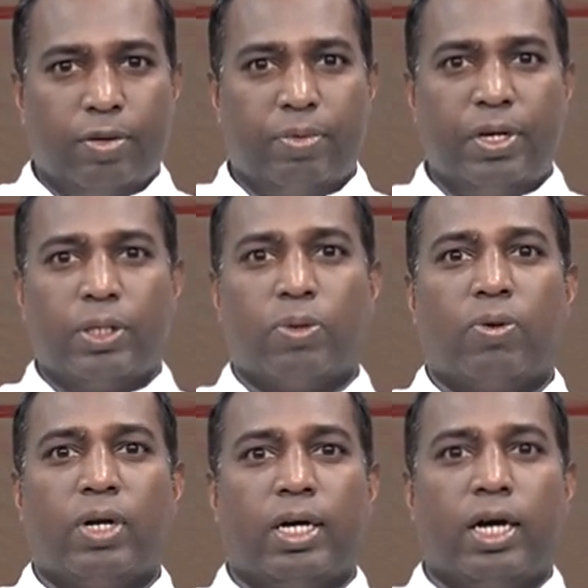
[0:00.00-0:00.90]
பிடித்து
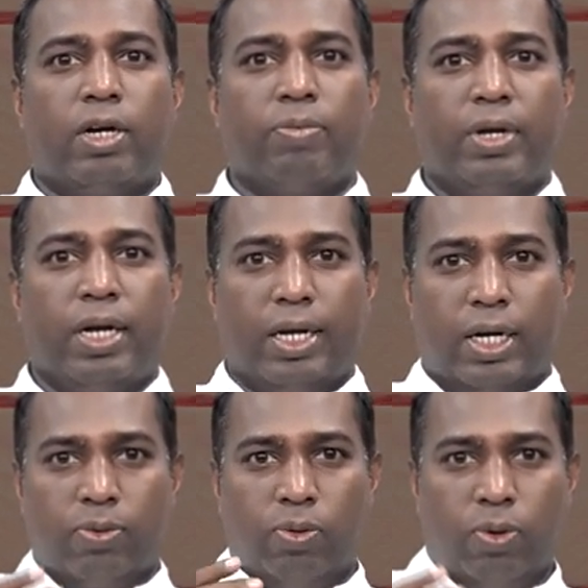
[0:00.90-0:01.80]
கொள்ள யாரும் இல்லை
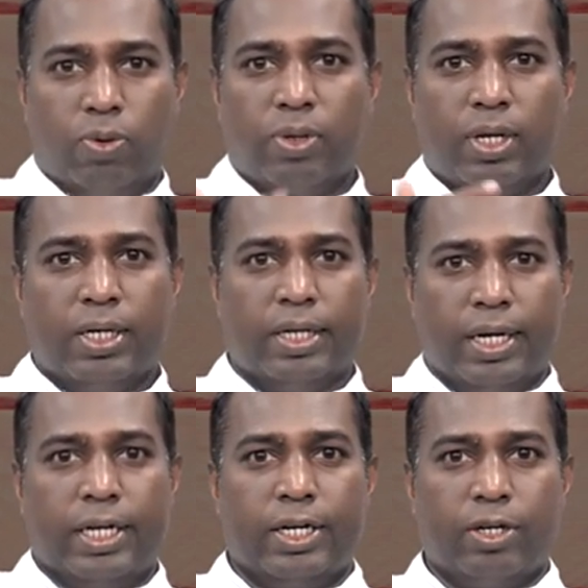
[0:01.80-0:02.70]
கடவுள் ஒருவர் தான்
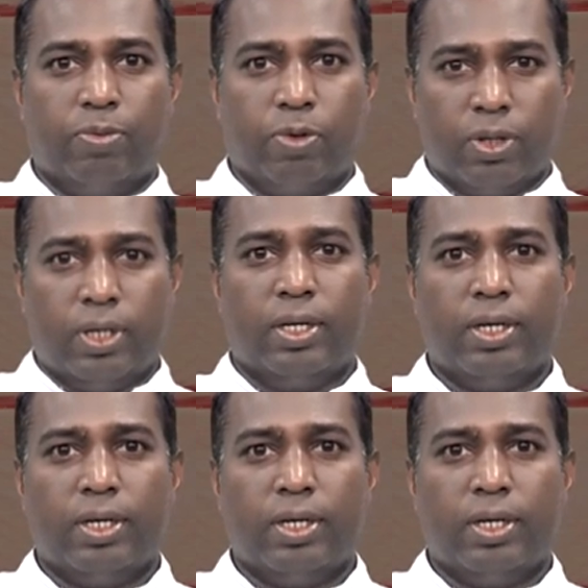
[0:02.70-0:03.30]
நினைக்கின்ற பொழுது